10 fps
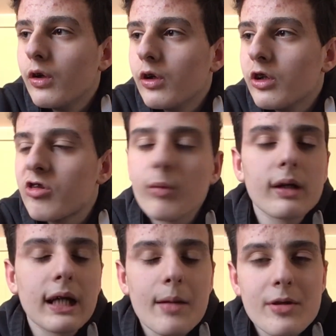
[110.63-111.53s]
Diciamo
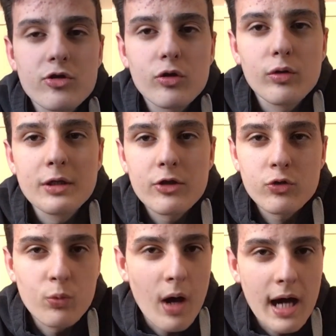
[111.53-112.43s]
che è la mia seconda
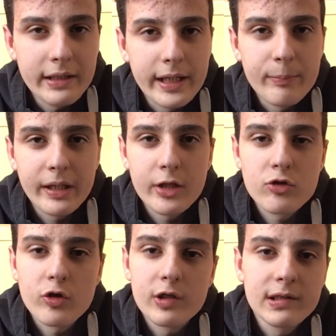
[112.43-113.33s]
squadra, perché io
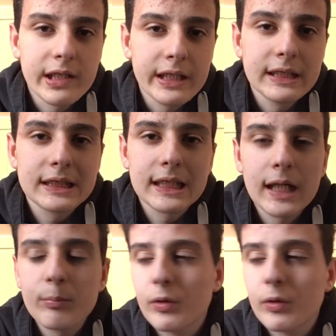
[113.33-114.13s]
sono interista,